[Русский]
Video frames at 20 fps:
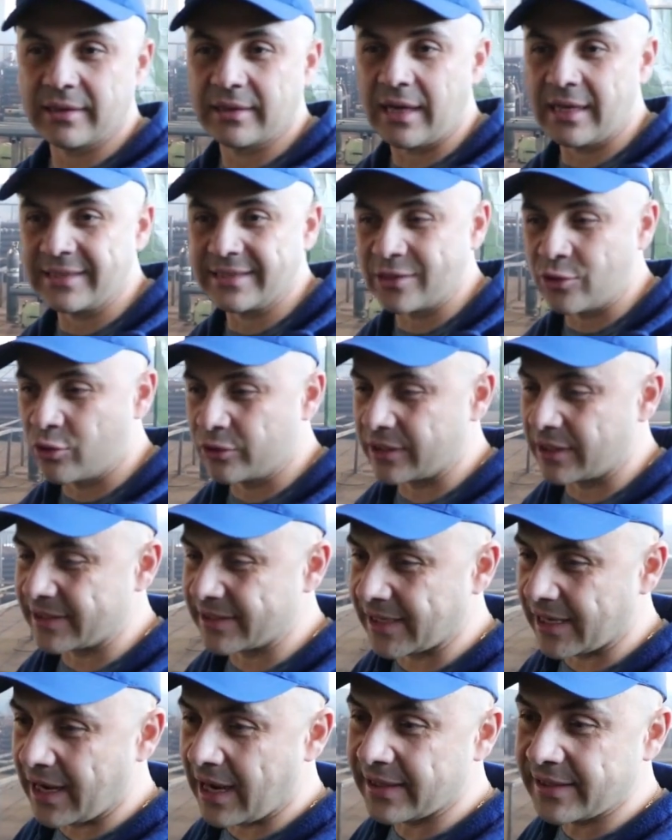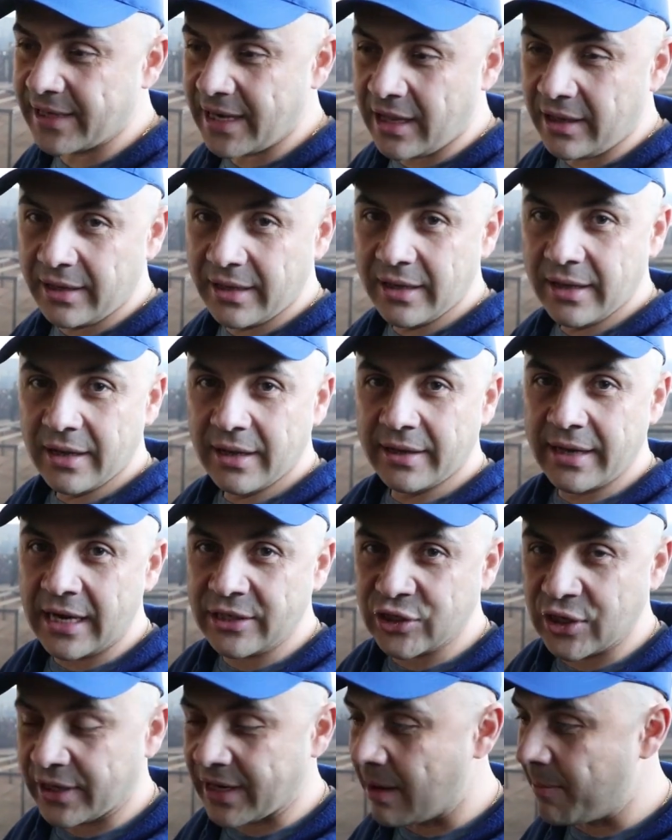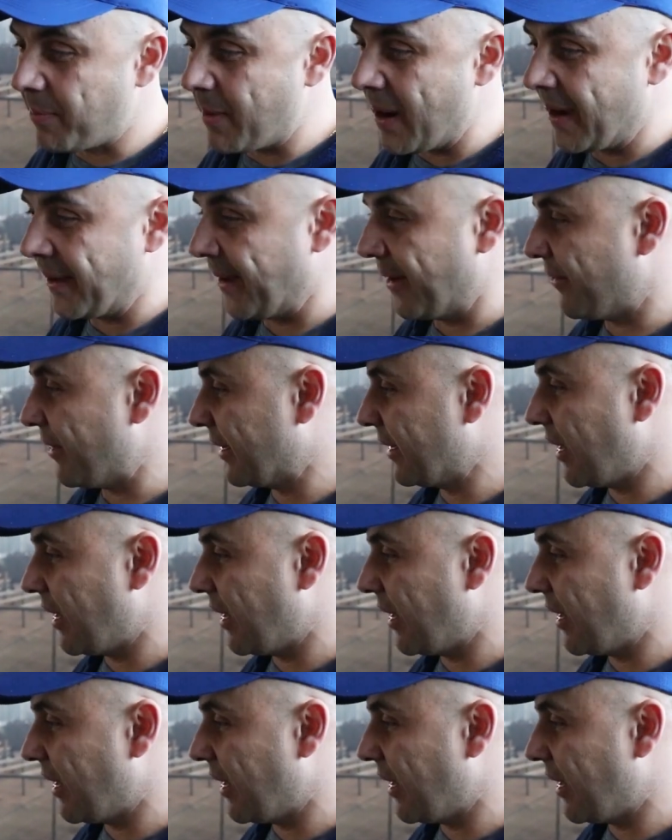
конструкторский отдел нашей компании во